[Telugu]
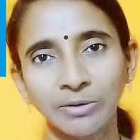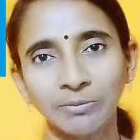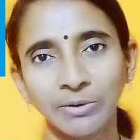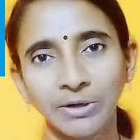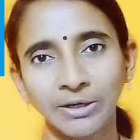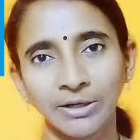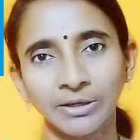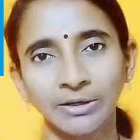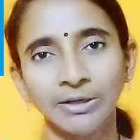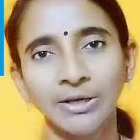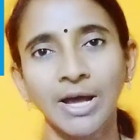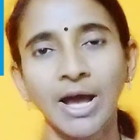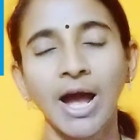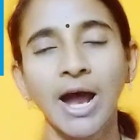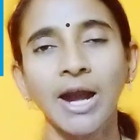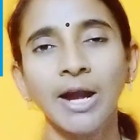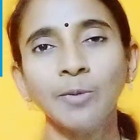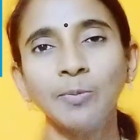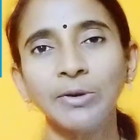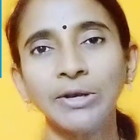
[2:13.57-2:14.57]
అనమాట
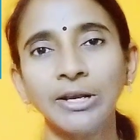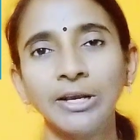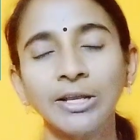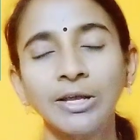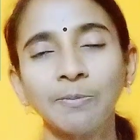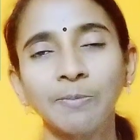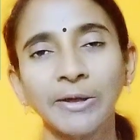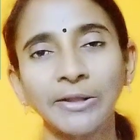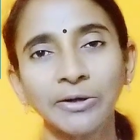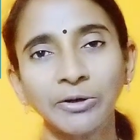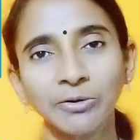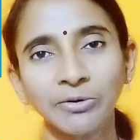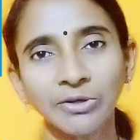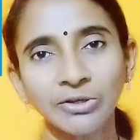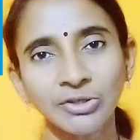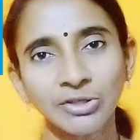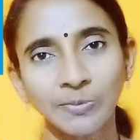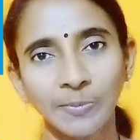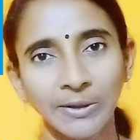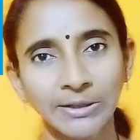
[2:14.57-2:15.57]
ఆడపిల్లలకి పదకొండు
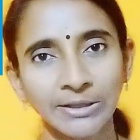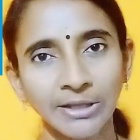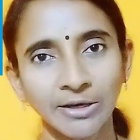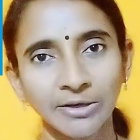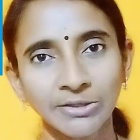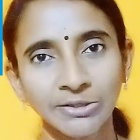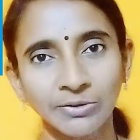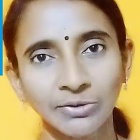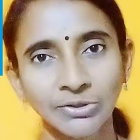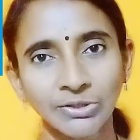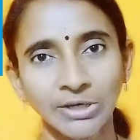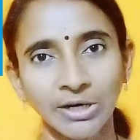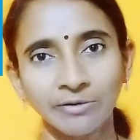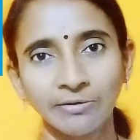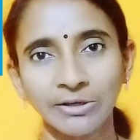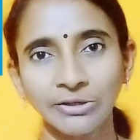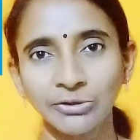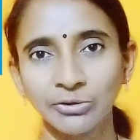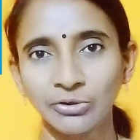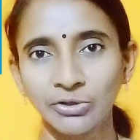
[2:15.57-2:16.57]
నుంచి పద్నాలుగు సంవత్సరాల
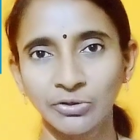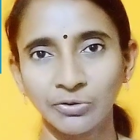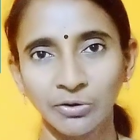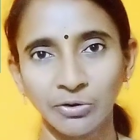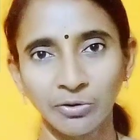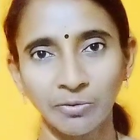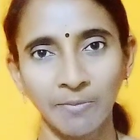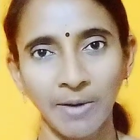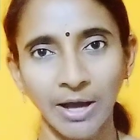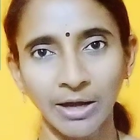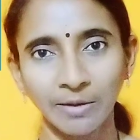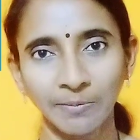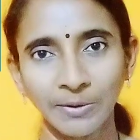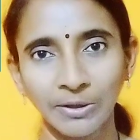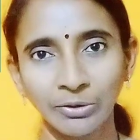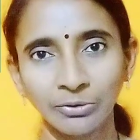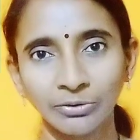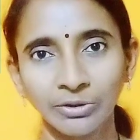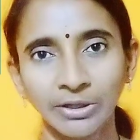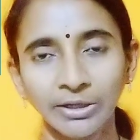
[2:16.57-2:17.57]
వయసు వచ్చే వరకు బాగా
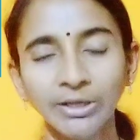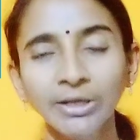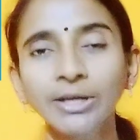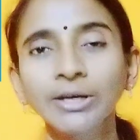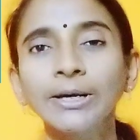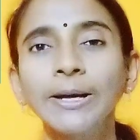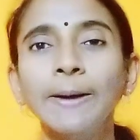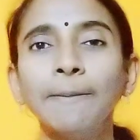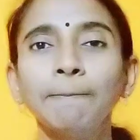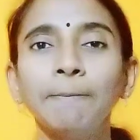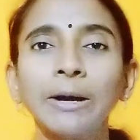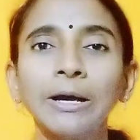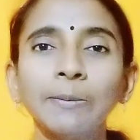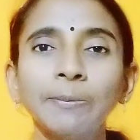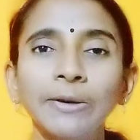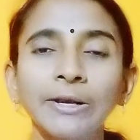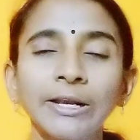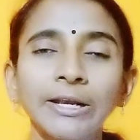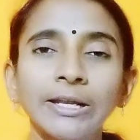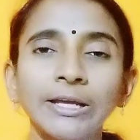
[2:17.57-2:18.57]
పెరుగుతాయి
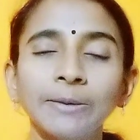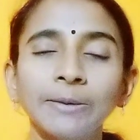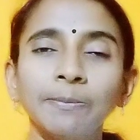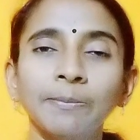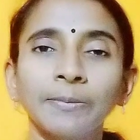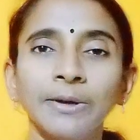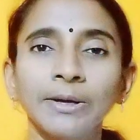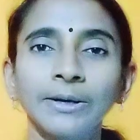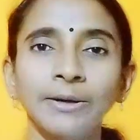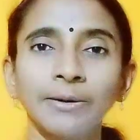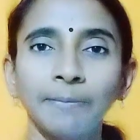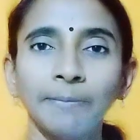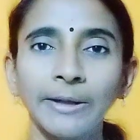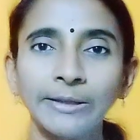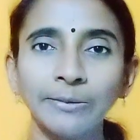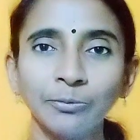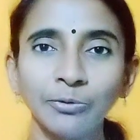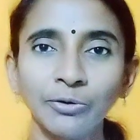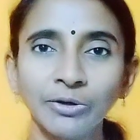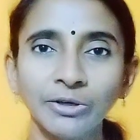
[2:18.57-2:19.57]
మగపిల్లలకి
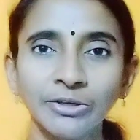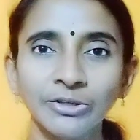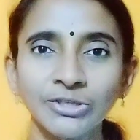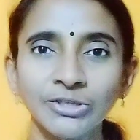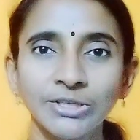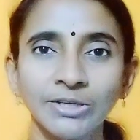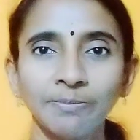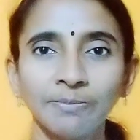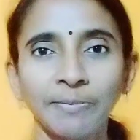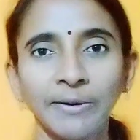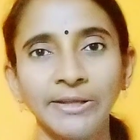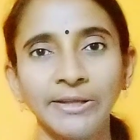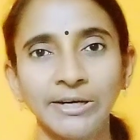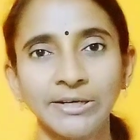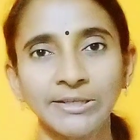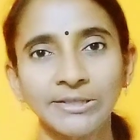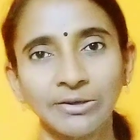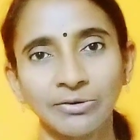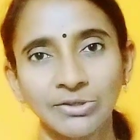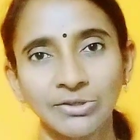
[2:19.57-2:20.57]
పదమూడు నుంచి
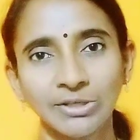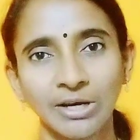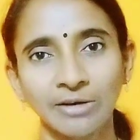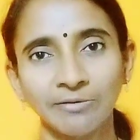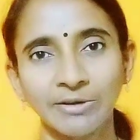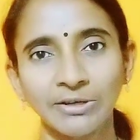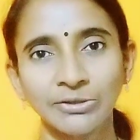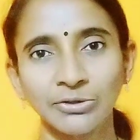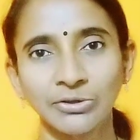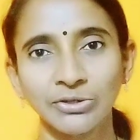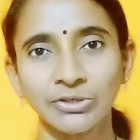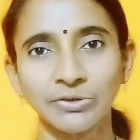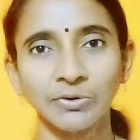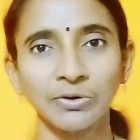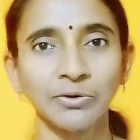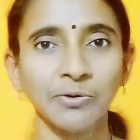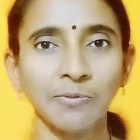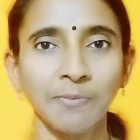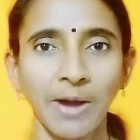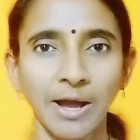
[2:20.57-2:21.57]
పదిహేడు సంవత్సరాల వయసు వచ్చే
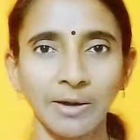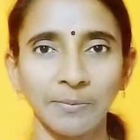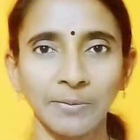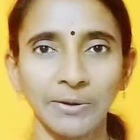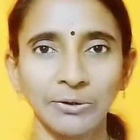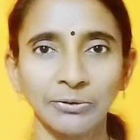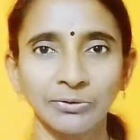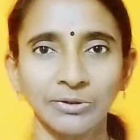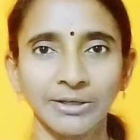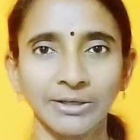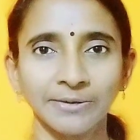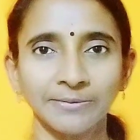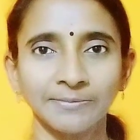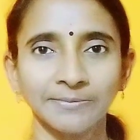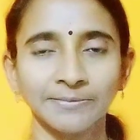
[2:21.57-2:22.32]
వరకు బాగా పెరుగుతాయి